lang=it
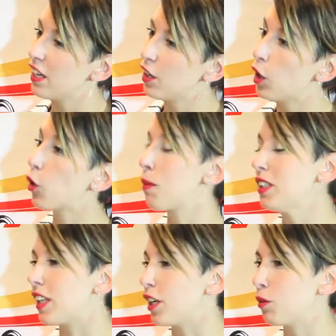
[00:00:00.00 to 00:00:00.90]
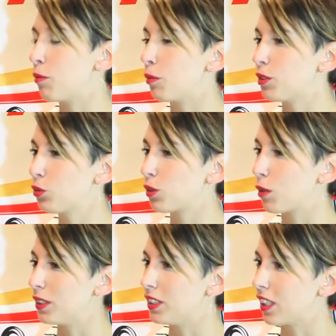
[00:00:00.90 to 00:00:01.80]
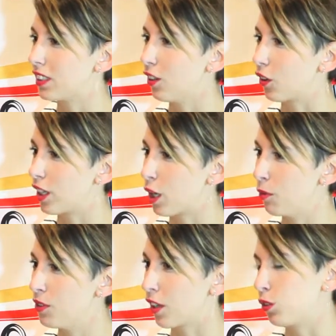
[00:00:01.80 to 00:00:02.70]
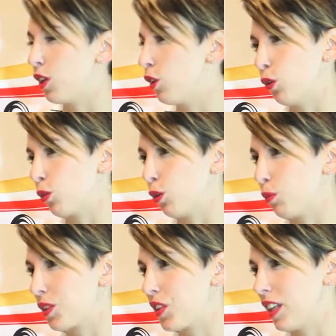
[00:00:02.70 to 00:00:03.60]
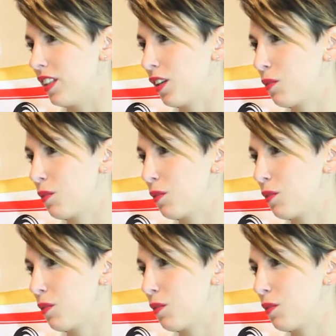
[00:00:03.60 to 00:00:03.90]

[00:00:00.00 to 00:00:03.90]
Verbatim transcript: Eh, ormai sei, come abbiamo detto, una bandiera dell'Hockey Club Bolzano, ti riconoscono per strada?